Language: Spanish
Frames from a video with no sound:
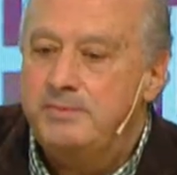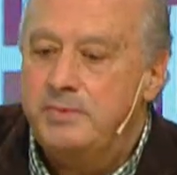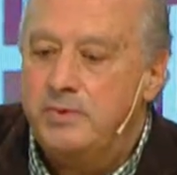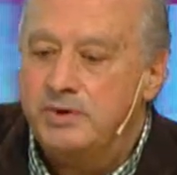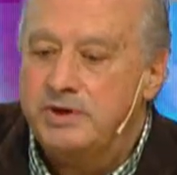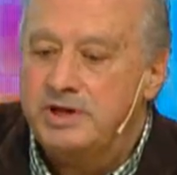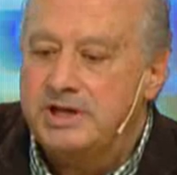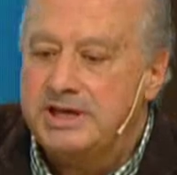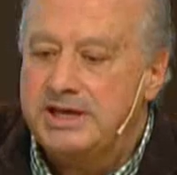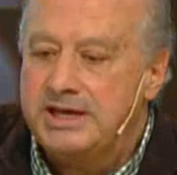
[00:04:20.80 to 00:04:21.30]

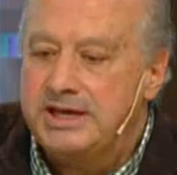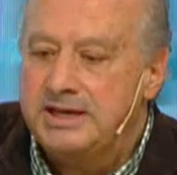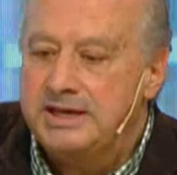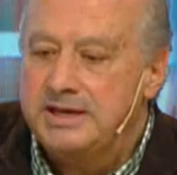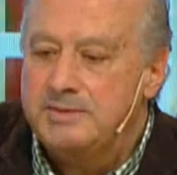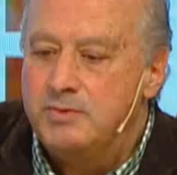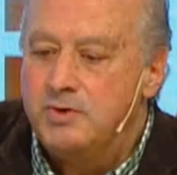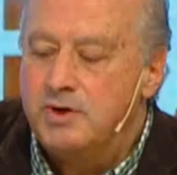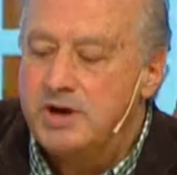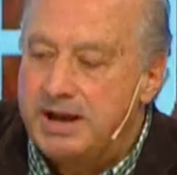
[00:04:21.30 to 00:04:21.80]
porque
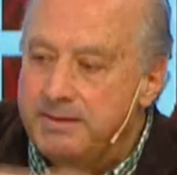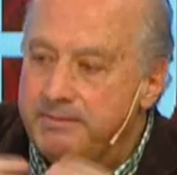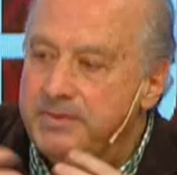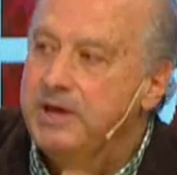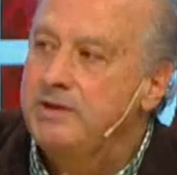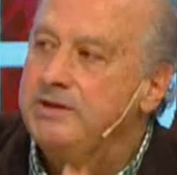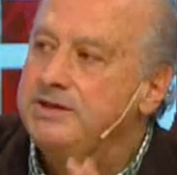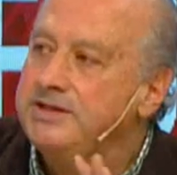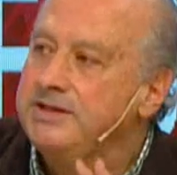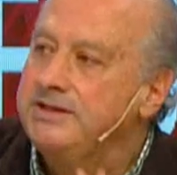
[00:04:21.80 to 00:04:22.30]
hemos
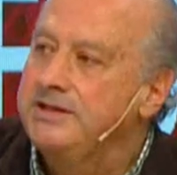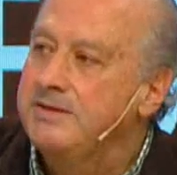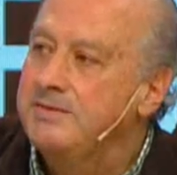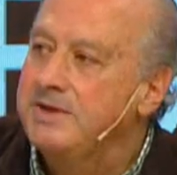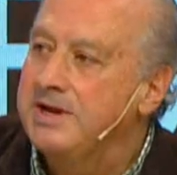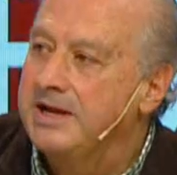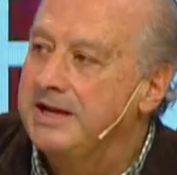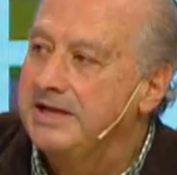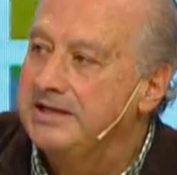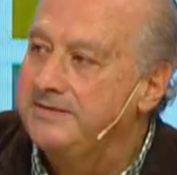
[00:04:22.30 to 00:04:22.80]
cambiado el
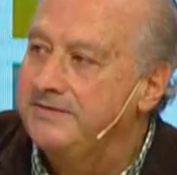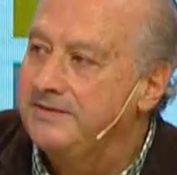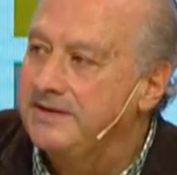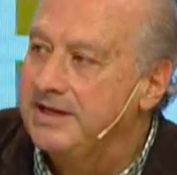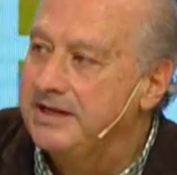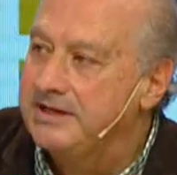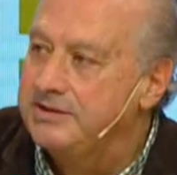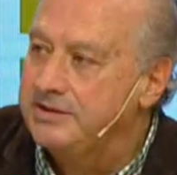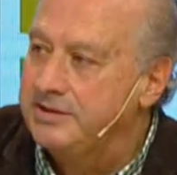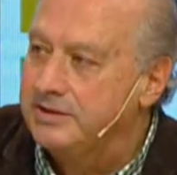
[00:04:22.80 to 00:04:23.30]
sistema de
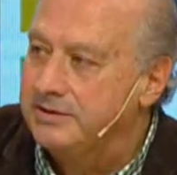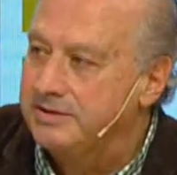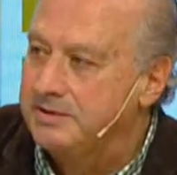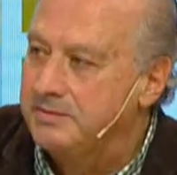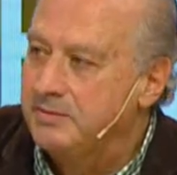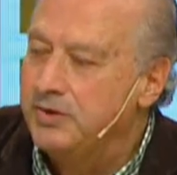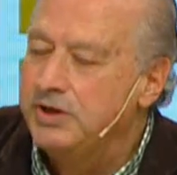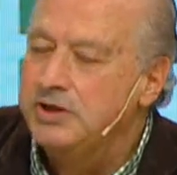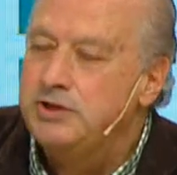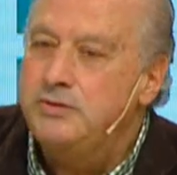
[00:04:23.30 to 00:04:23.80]
clasificación,
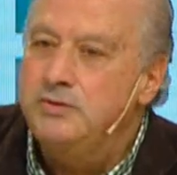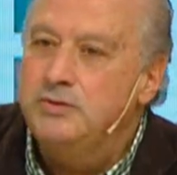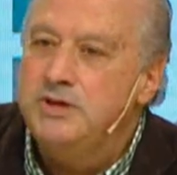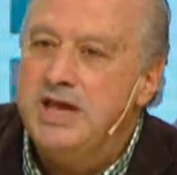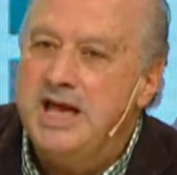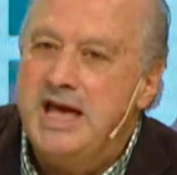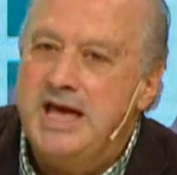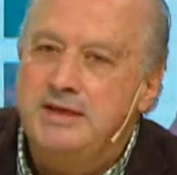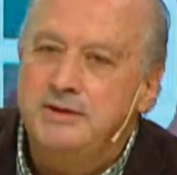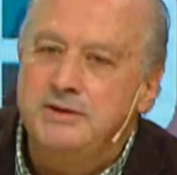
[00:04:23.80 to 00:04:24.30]
hemos
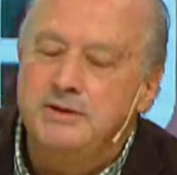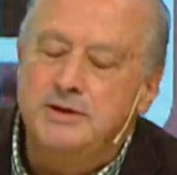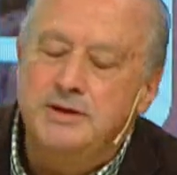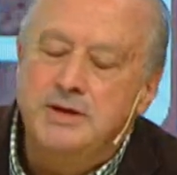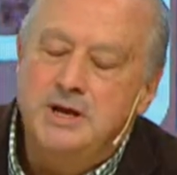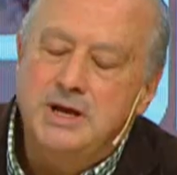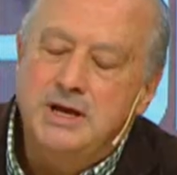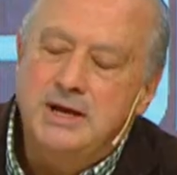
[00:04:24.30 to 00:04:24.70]
estudiado